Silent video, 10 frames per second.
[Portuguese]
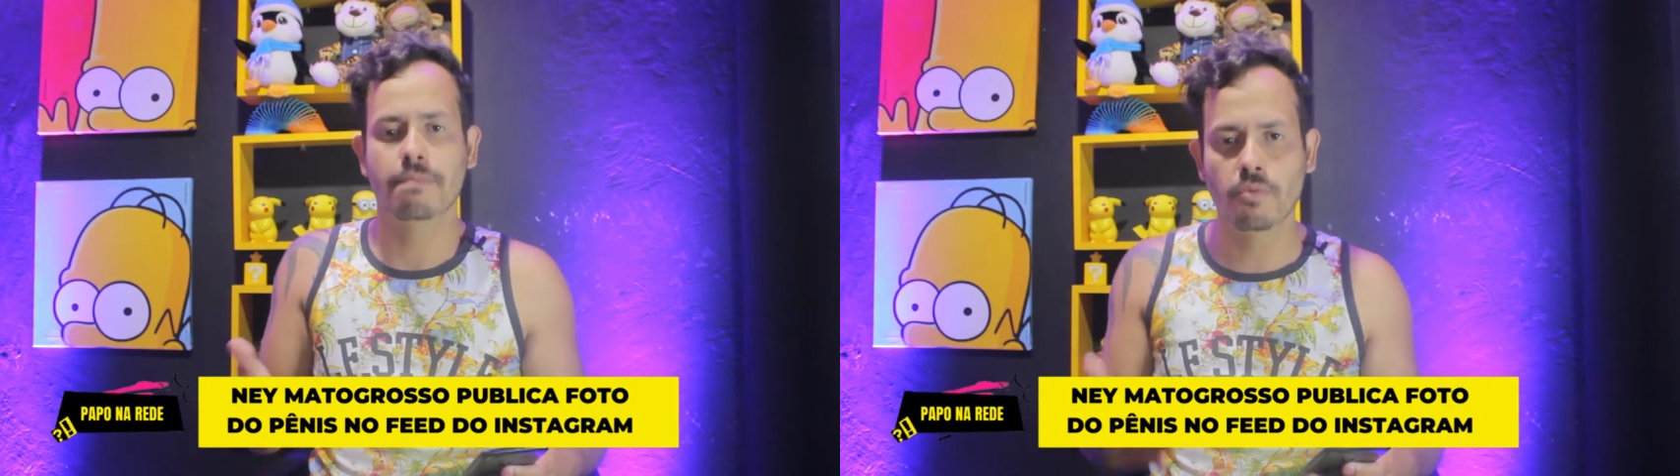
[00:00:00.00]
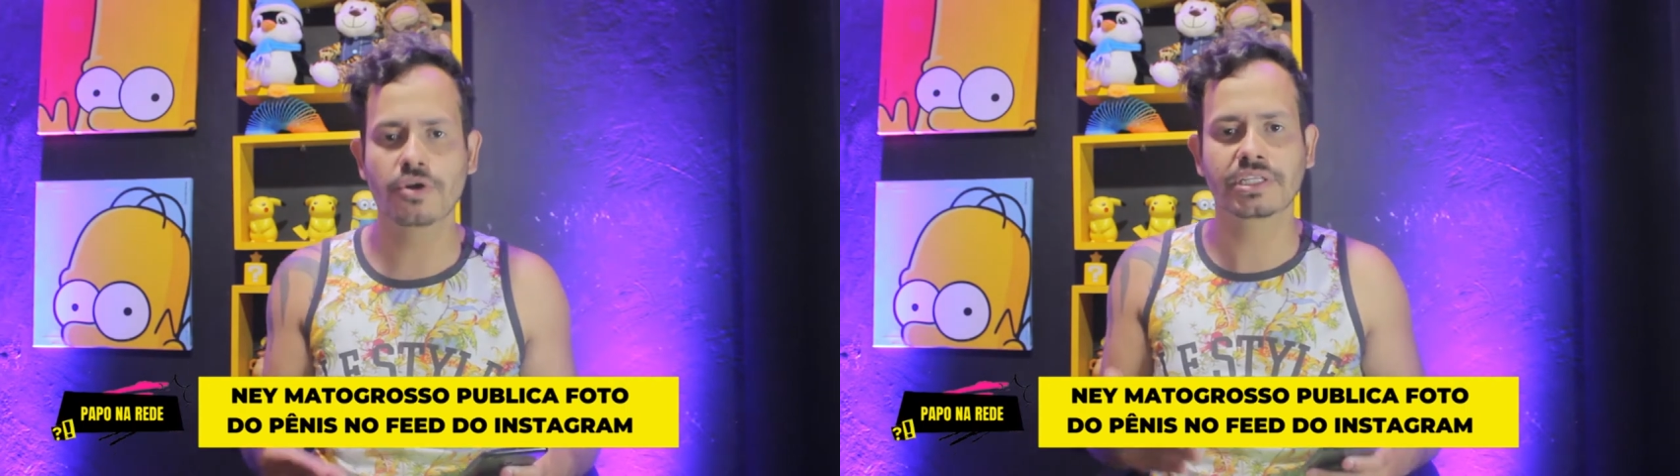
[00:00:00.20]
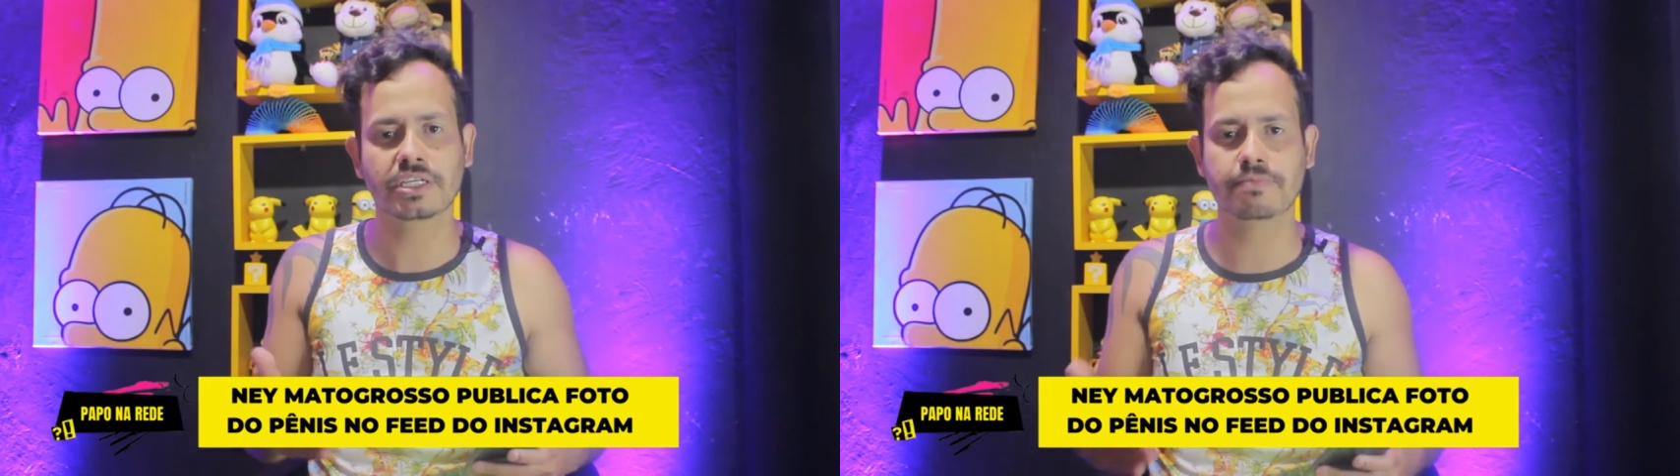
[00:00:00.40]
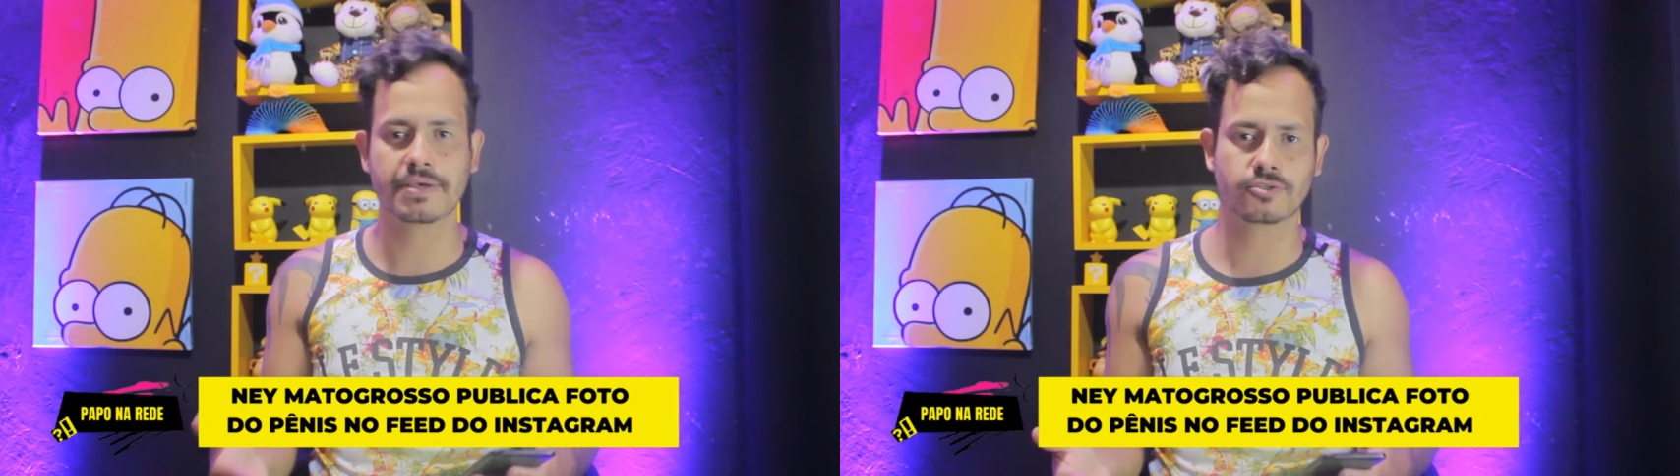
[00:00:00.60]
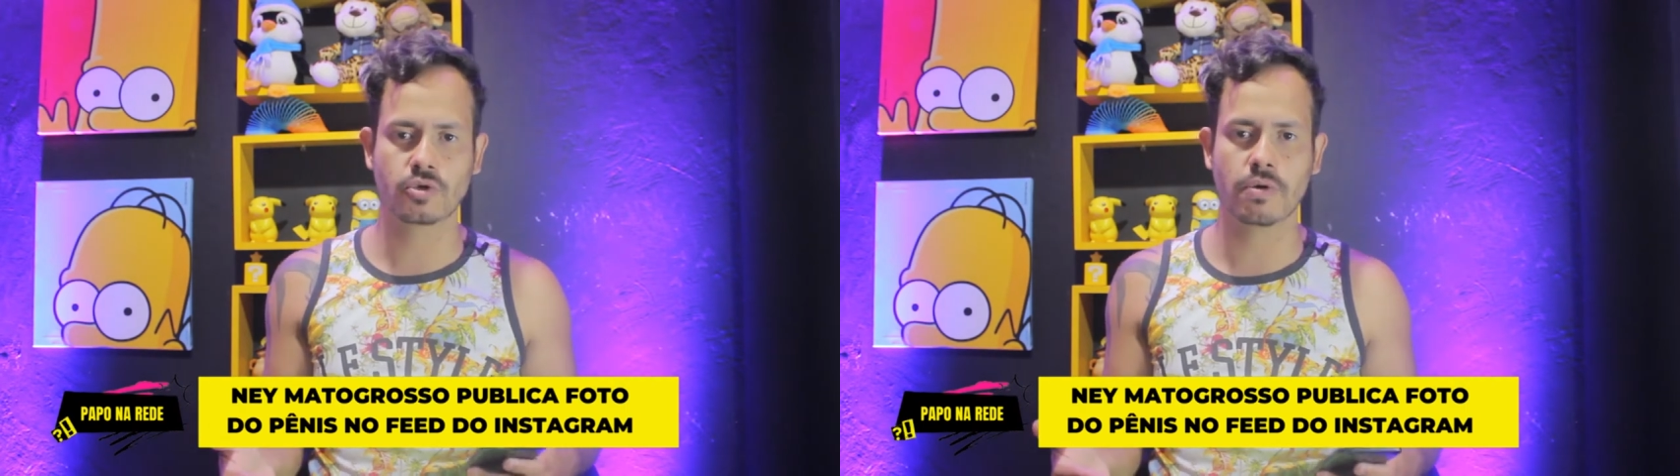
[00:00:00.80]
Muitas
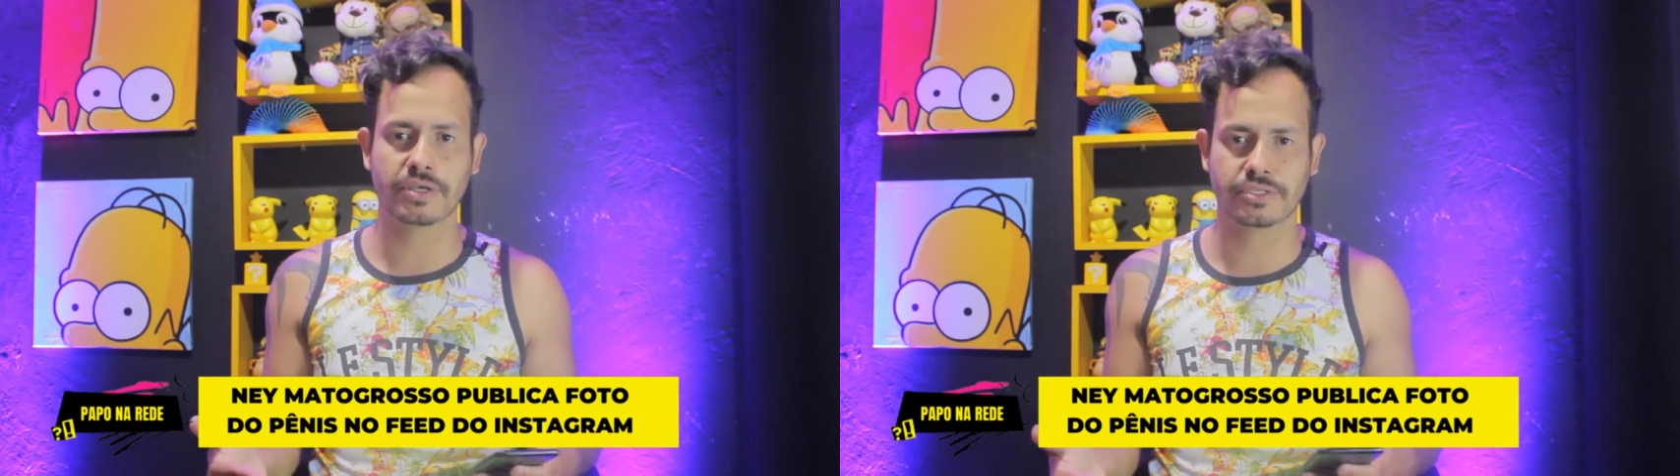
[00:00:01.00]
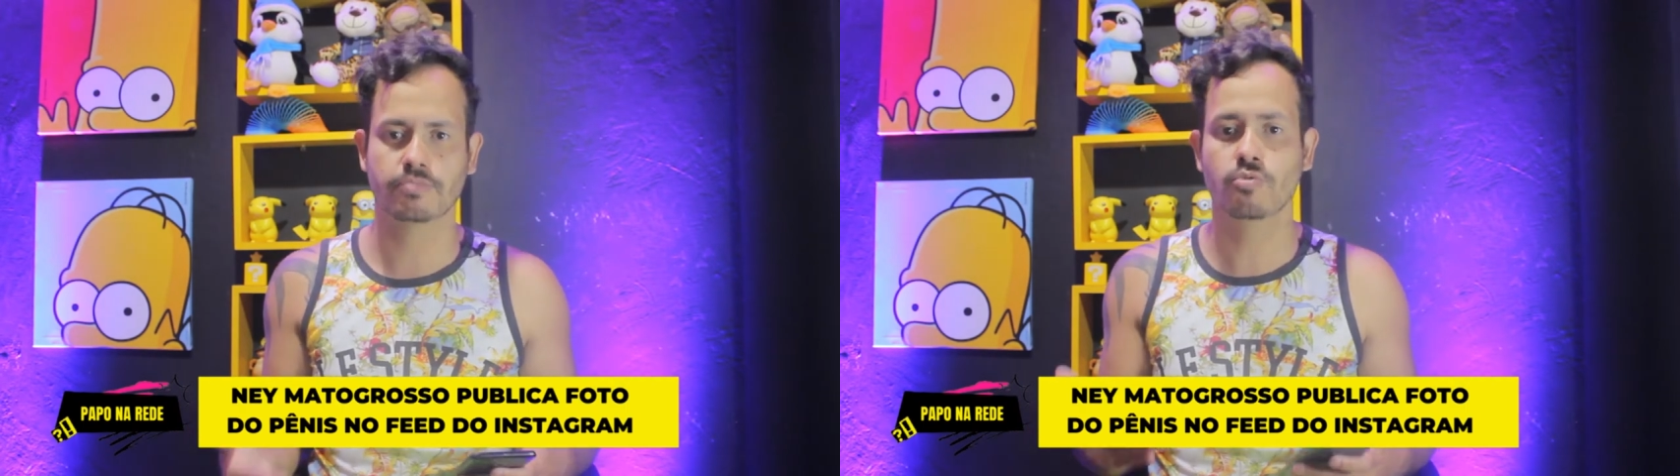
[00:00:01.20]
pessoas,